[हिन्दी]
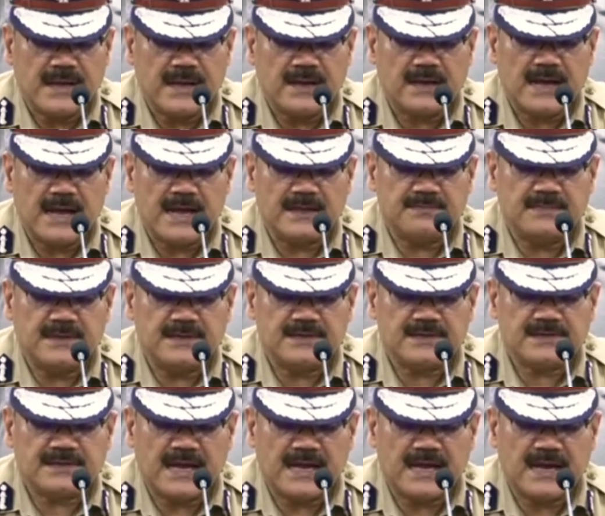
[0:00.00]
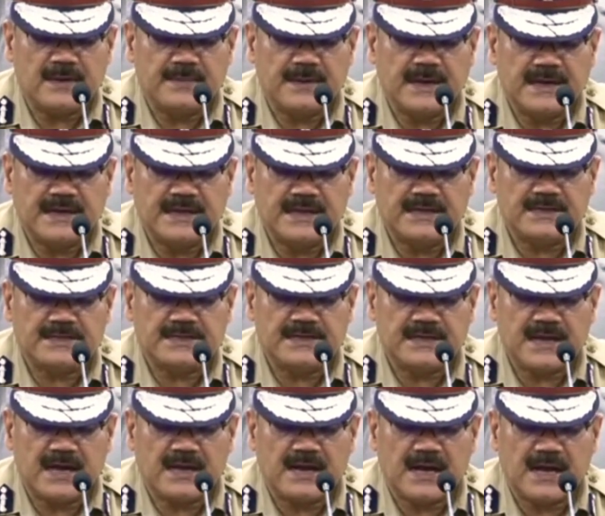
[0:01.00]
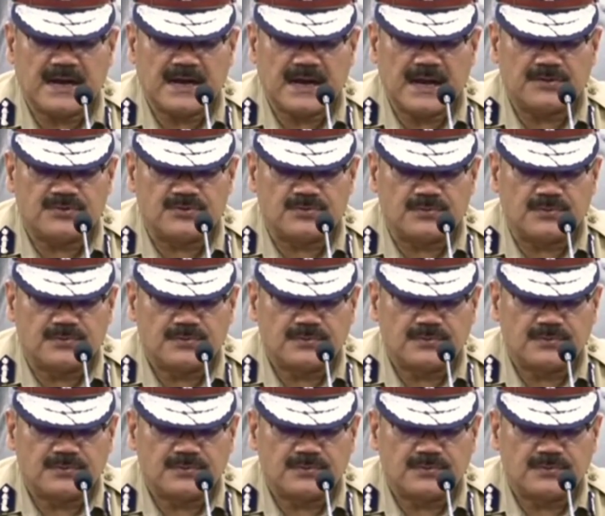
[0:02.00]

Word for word: एक आदमी जिसका नाम है डी चिन्ना नागराजू